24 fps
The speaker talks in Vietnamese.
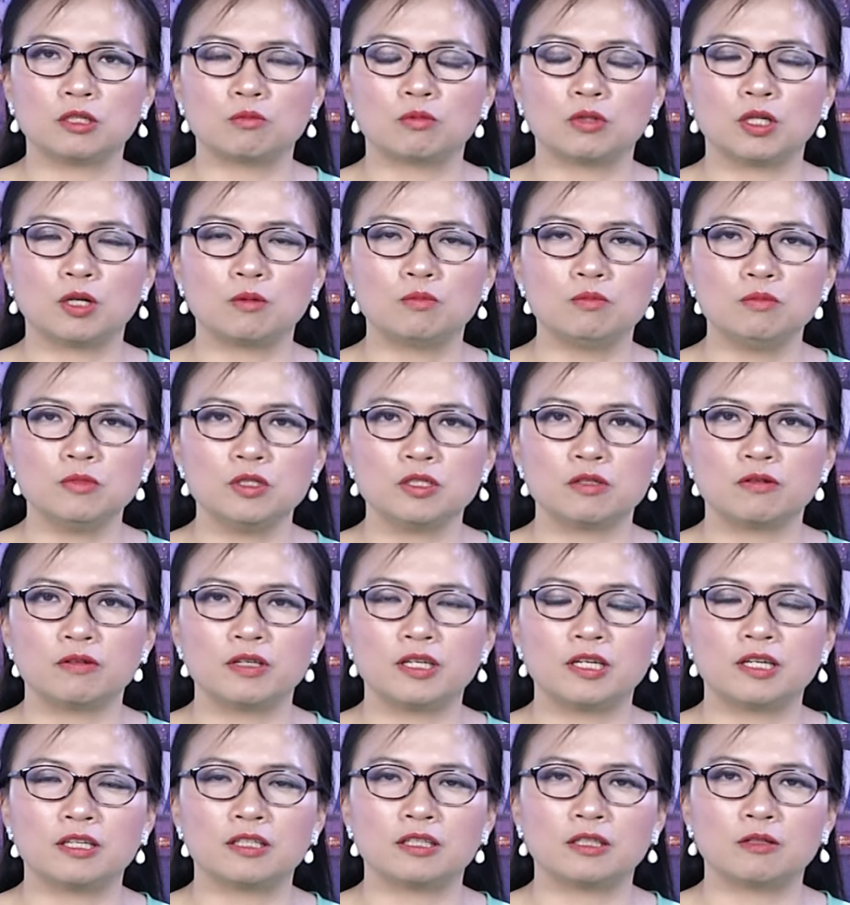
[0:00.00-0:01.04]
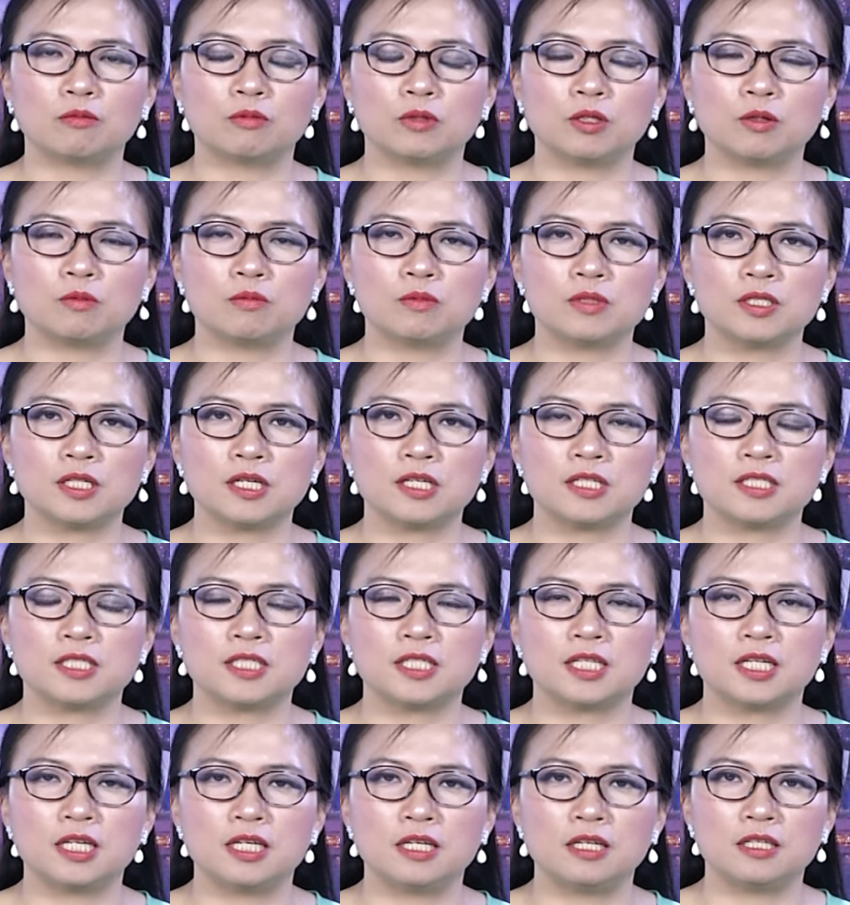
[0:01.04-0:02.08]
tổng thống cho nên là tổng thống
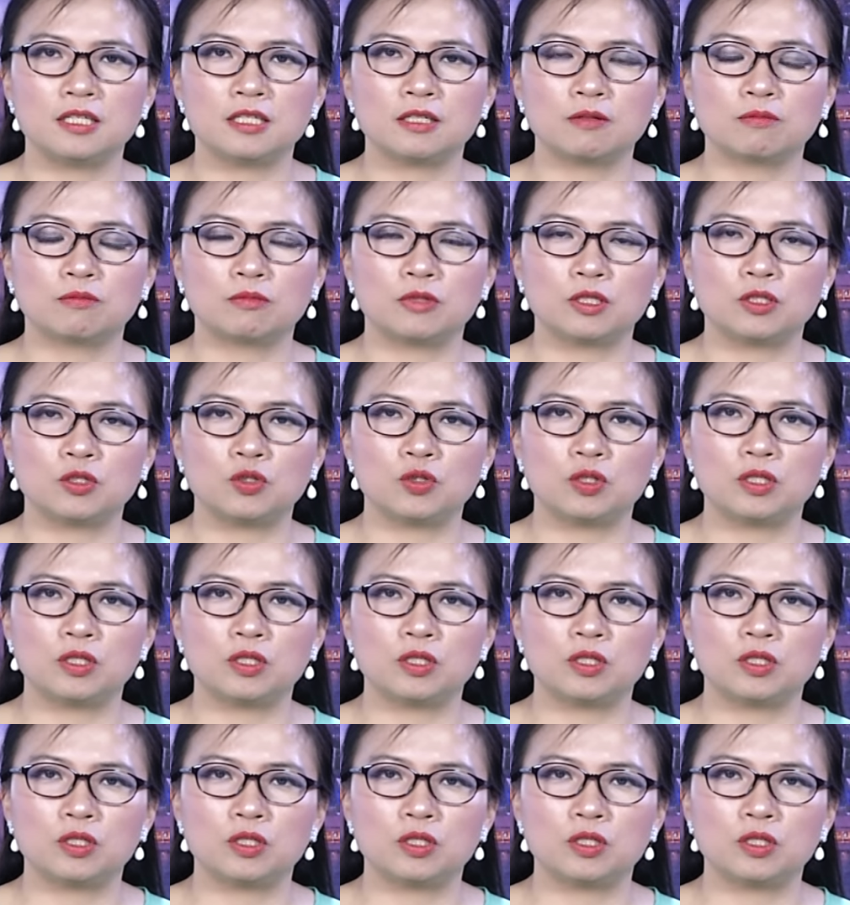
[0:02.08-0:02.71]
Zelensky trong à,